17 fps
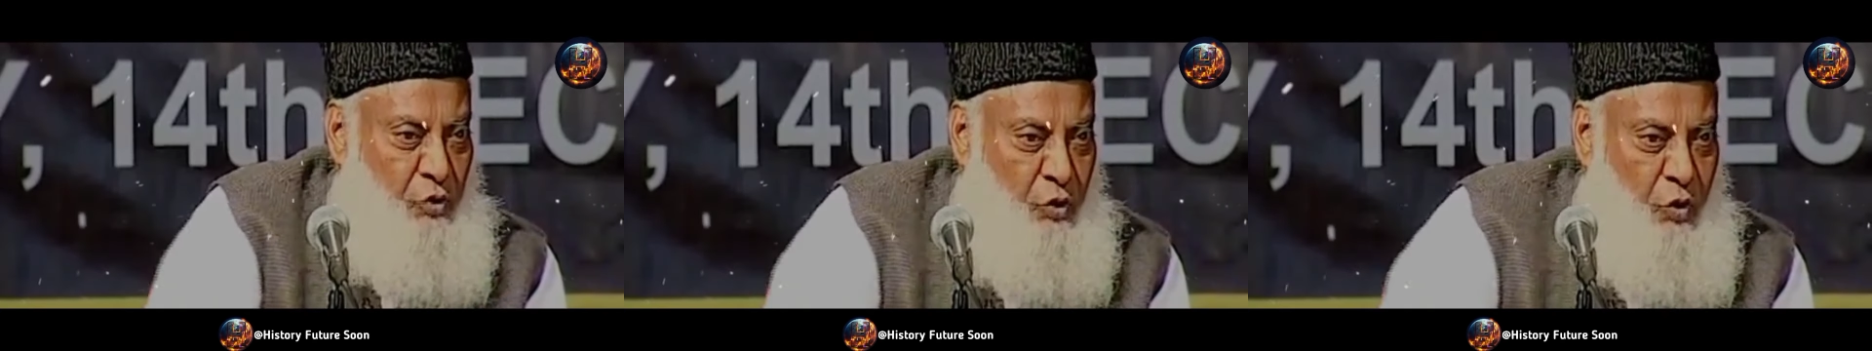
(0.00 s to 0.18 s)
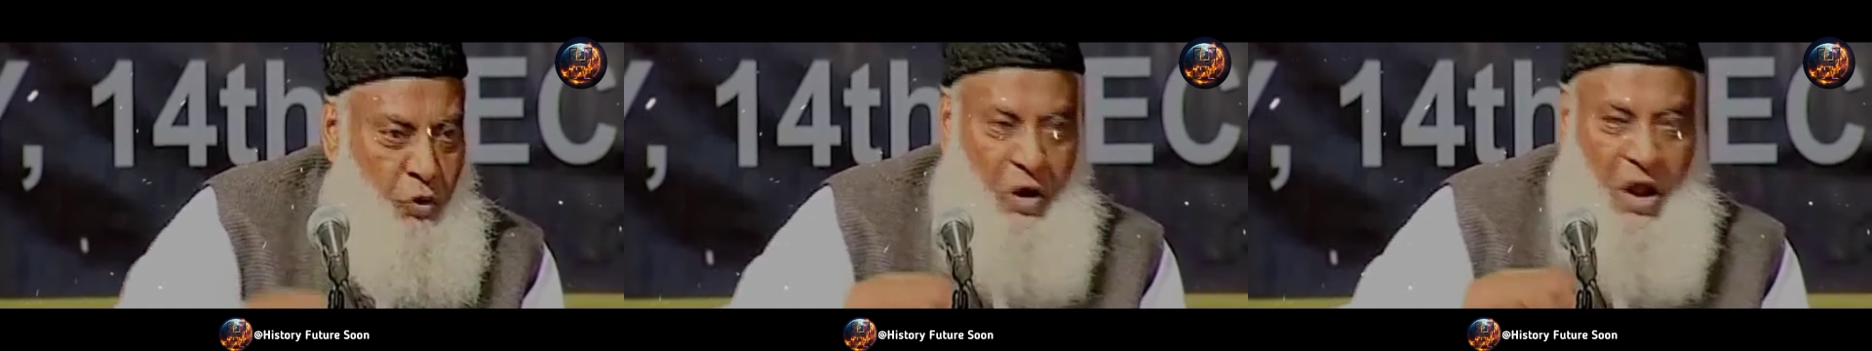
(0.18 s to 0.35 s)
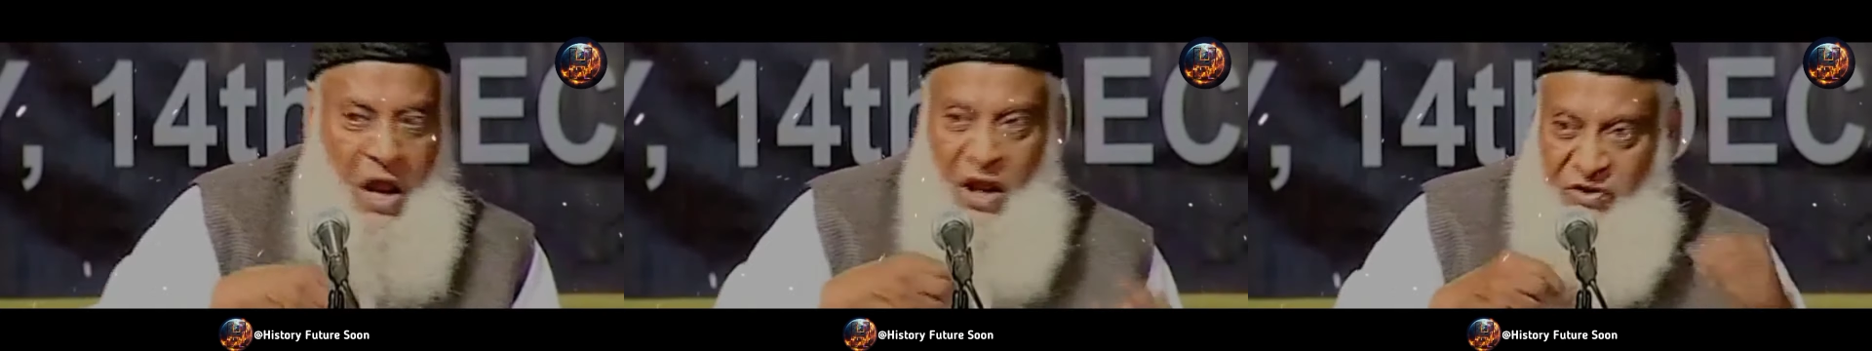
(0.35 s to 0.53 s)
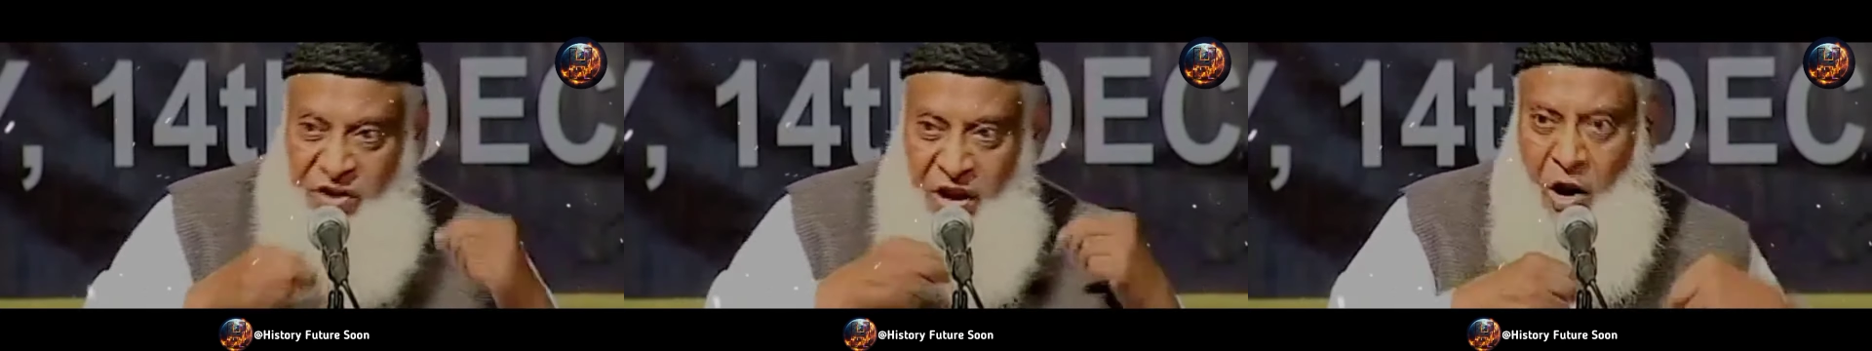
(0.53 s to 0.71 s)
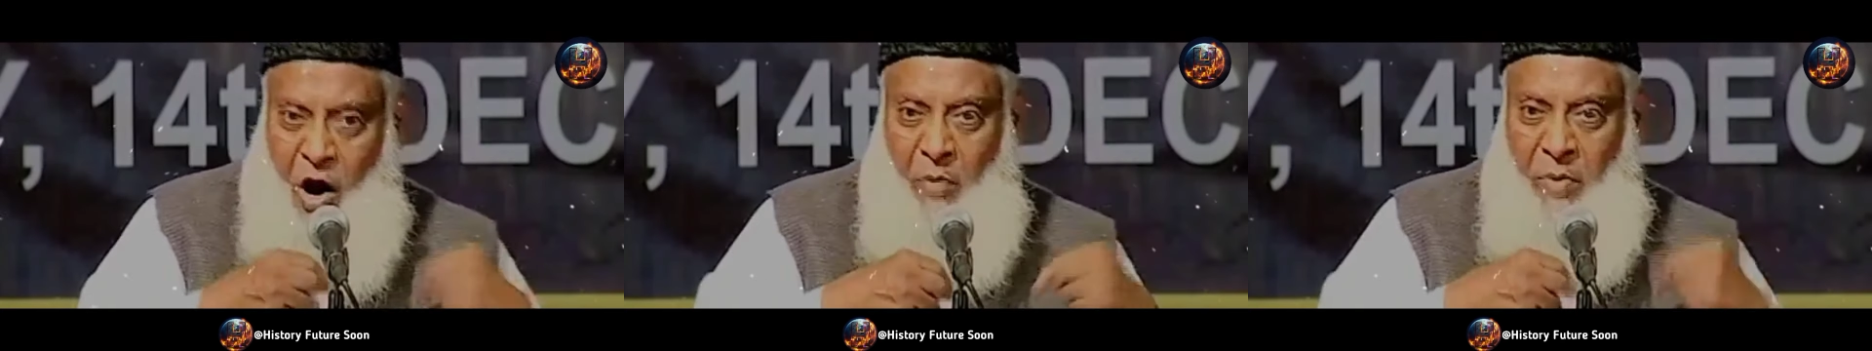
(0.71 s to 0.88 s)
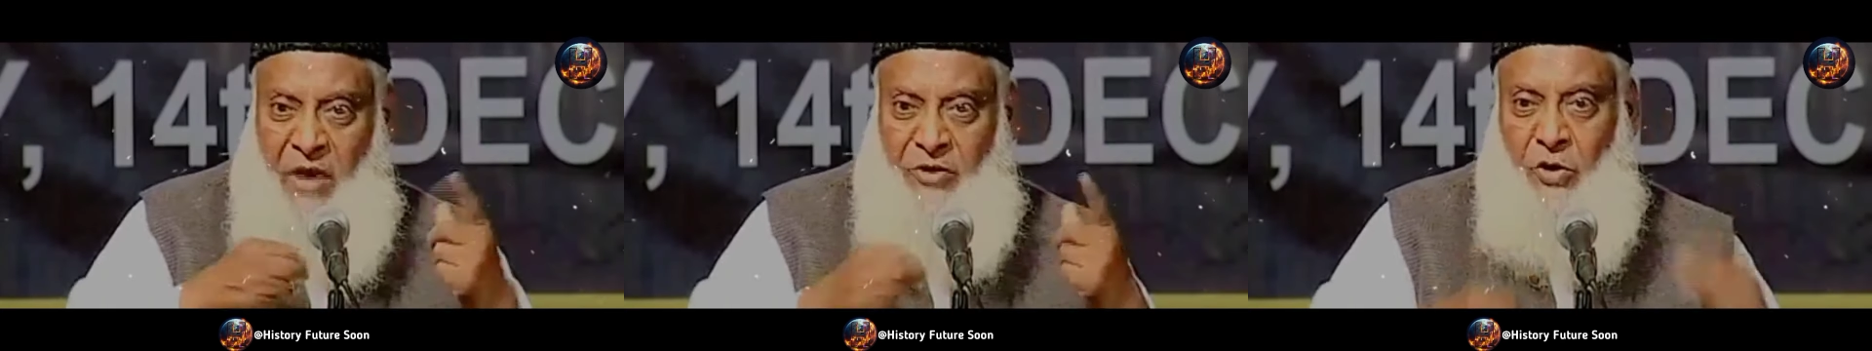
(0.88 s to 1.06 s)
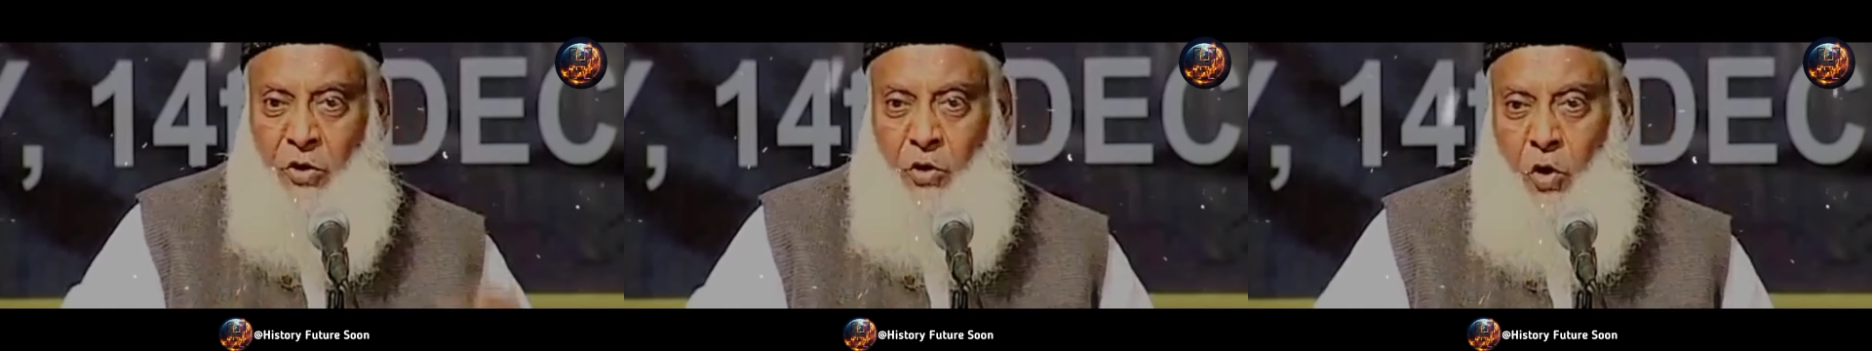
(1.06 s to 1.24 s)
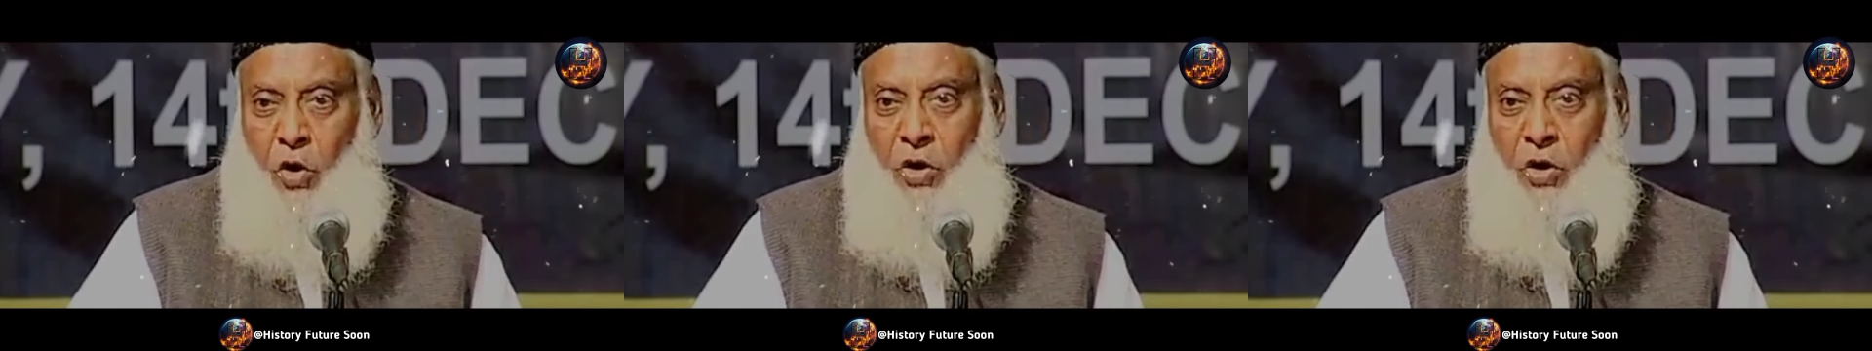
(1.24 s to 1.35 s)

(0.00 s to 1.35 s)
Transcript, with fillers: सदूर दिलों में